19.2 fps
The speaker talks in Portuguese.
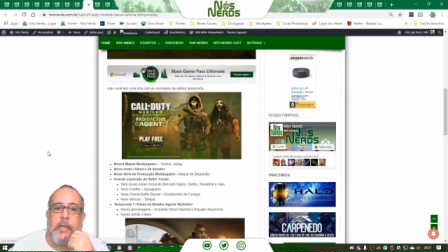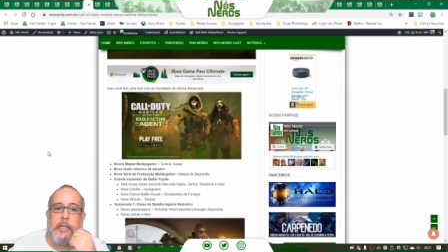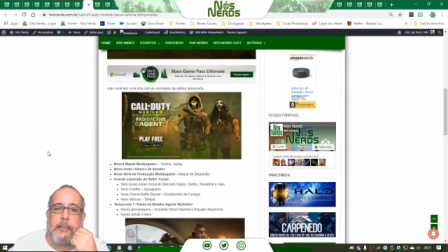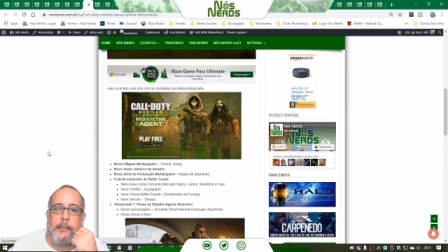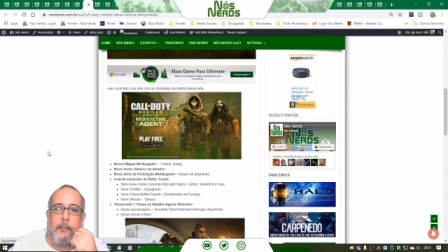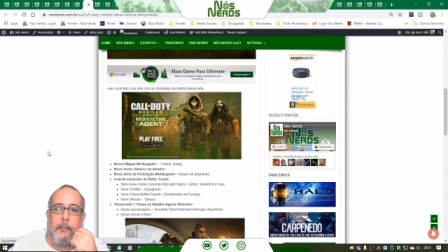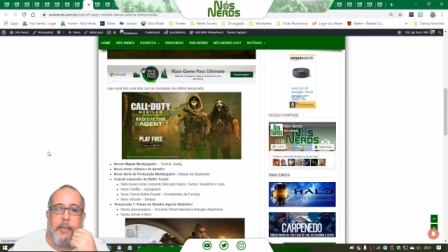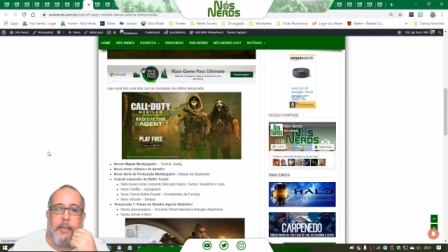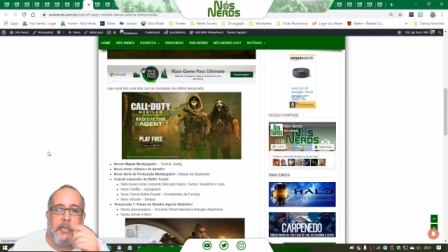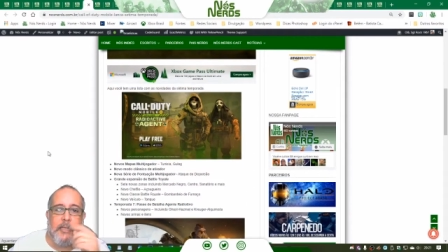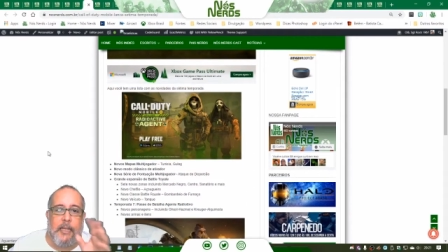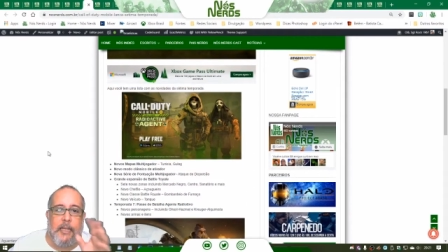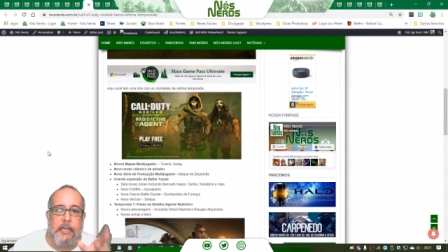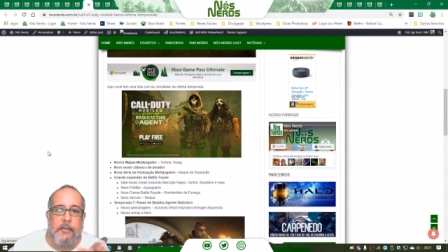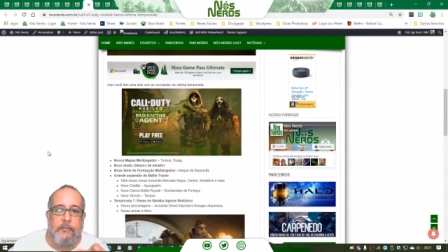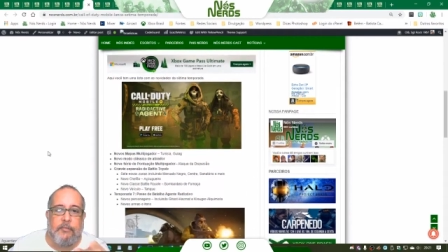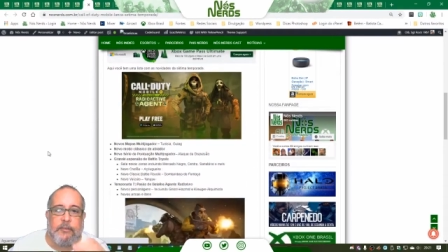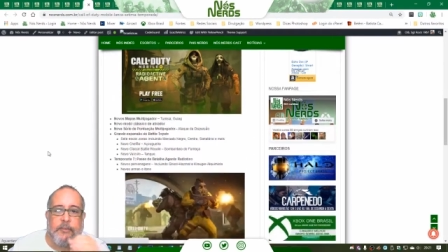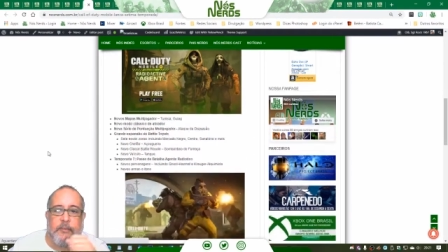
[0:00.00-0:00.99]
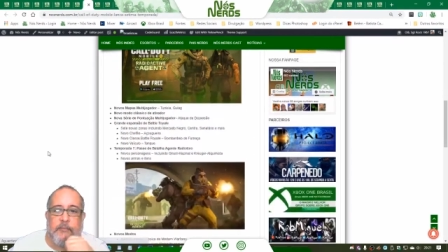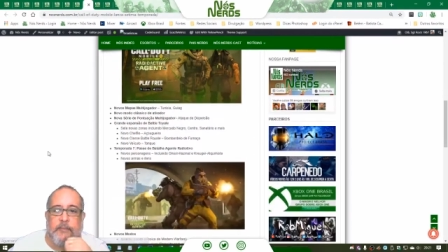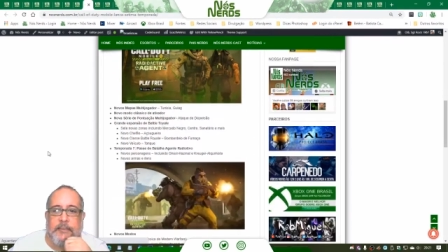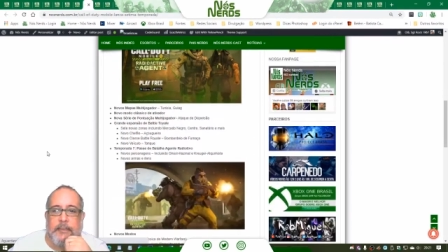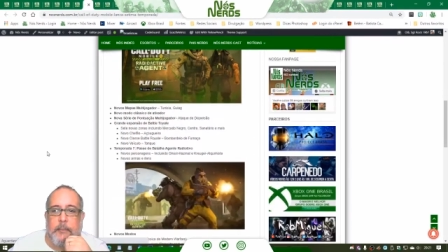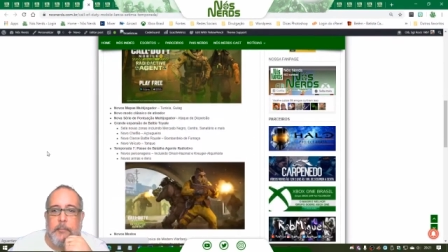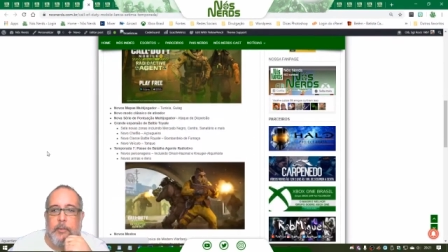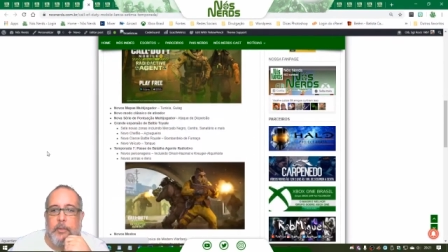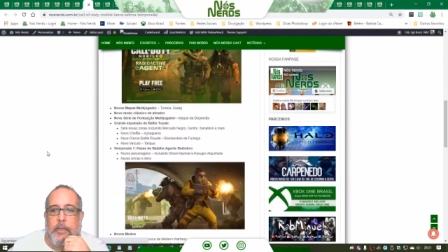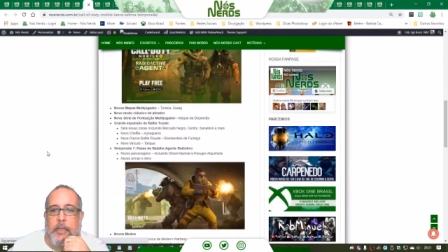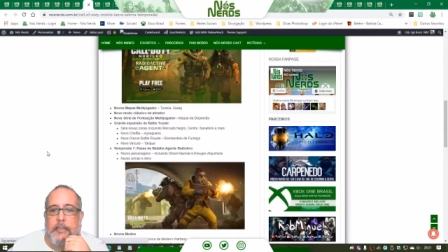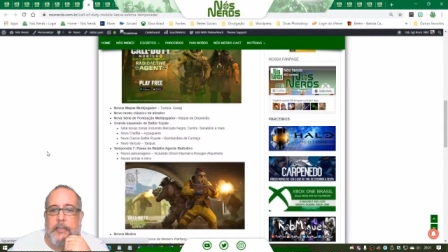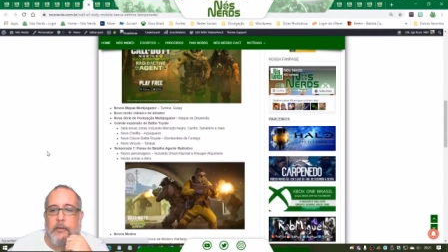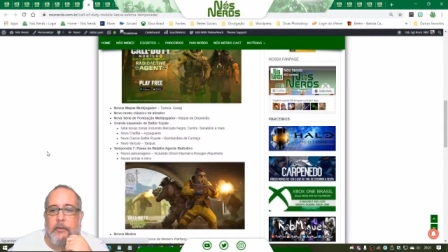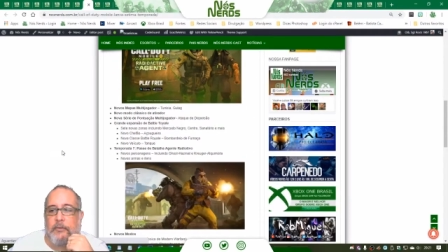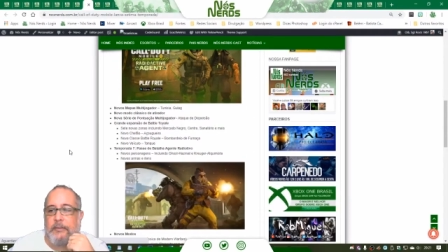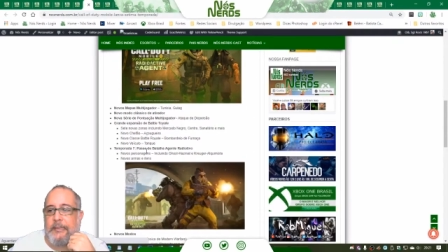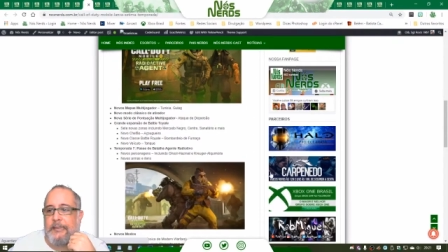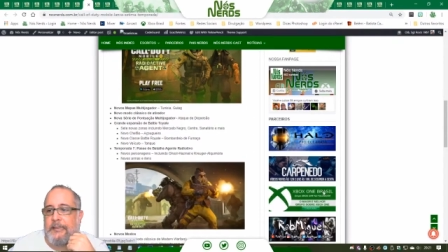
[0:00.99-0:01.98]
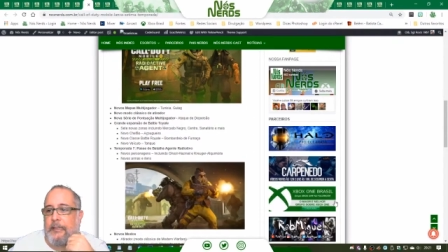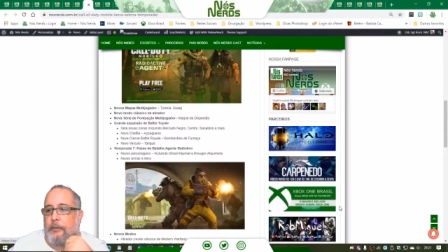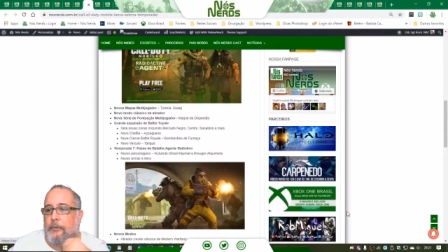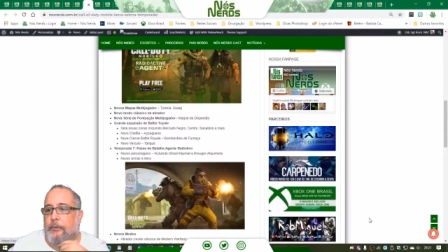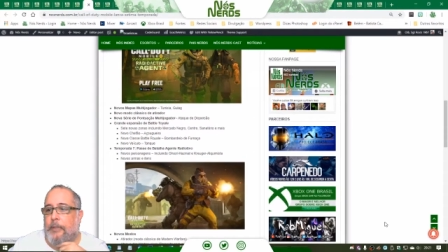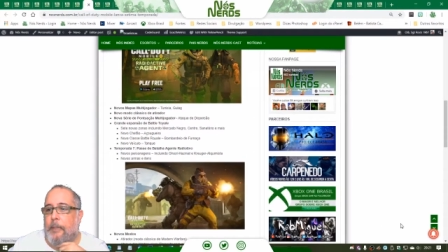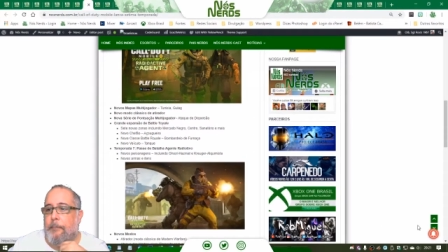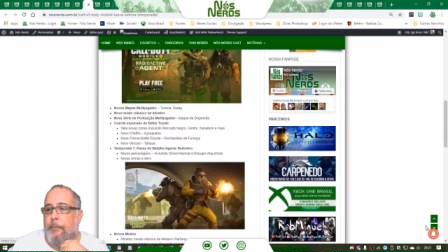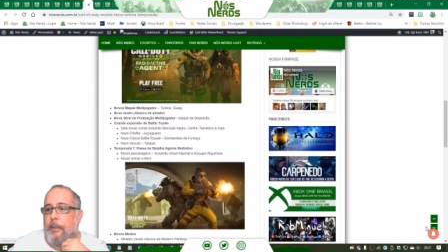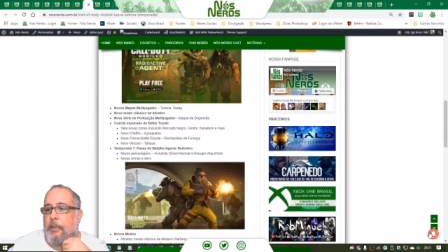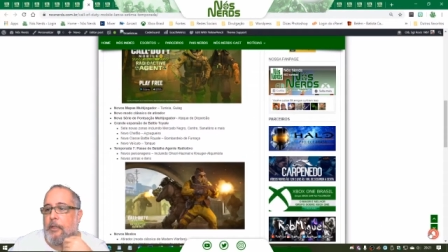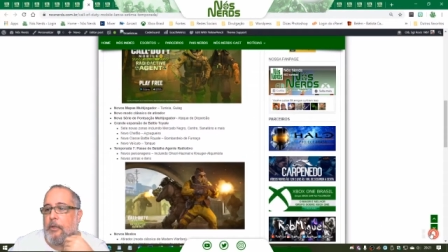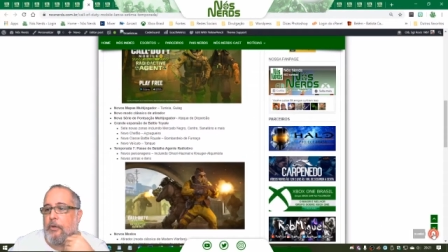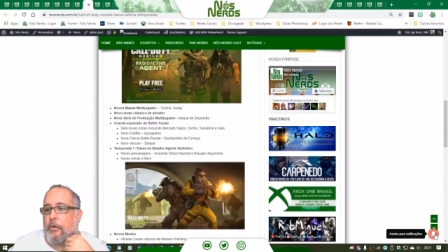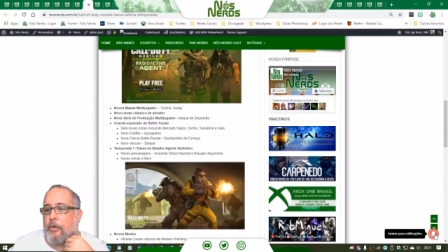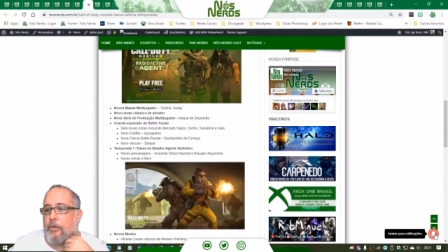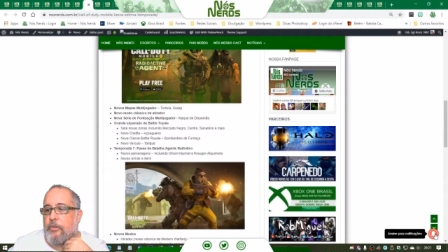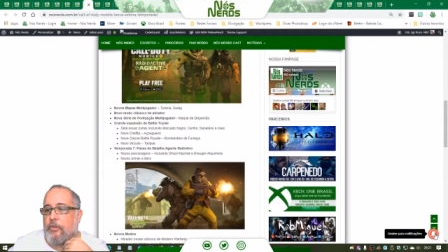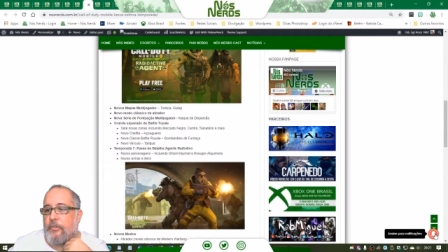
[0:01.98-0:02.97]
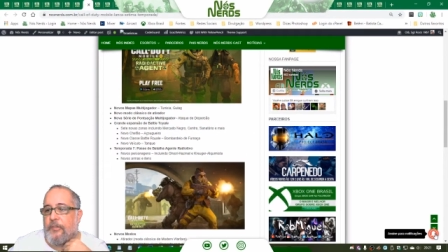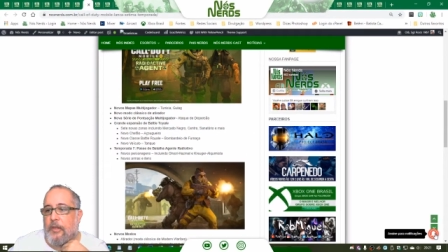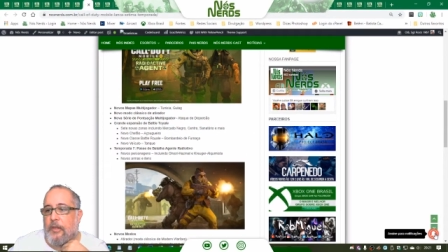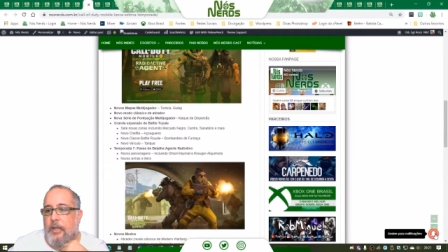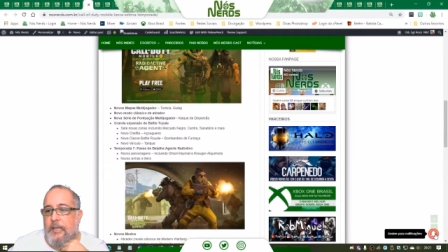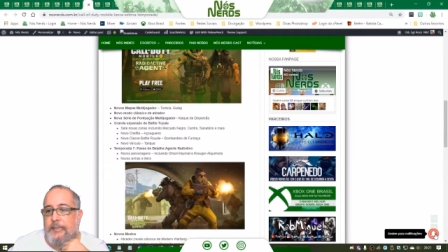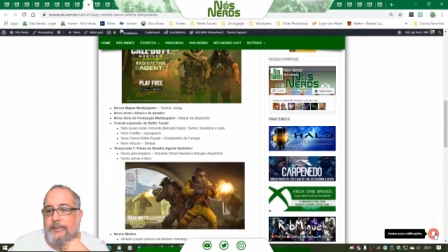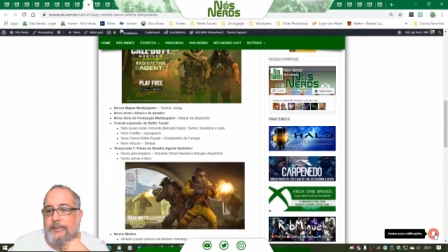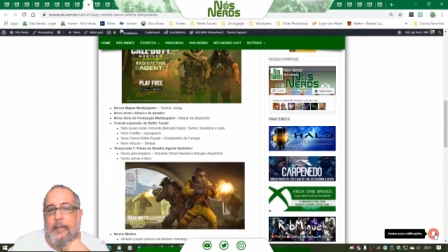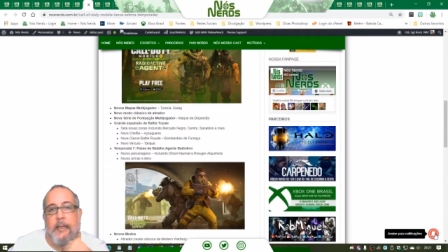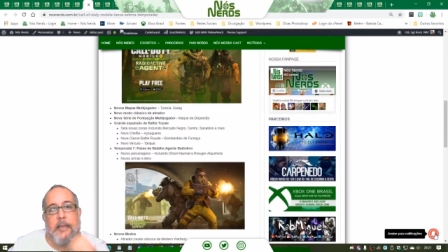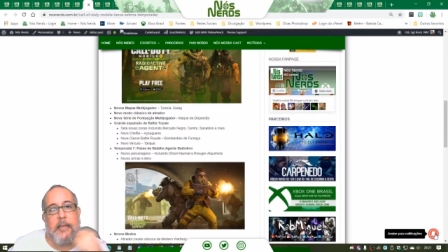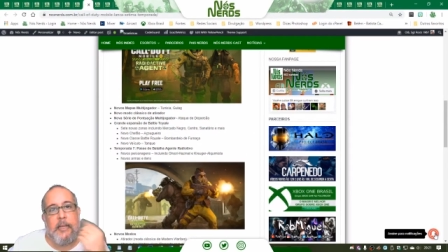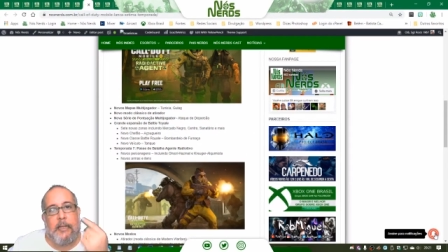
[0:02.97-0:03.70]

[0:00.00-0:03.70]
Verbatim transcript: Dá uma lida aí, você vai saber o que, está acontecendo. Tá perdendo notícia nossa?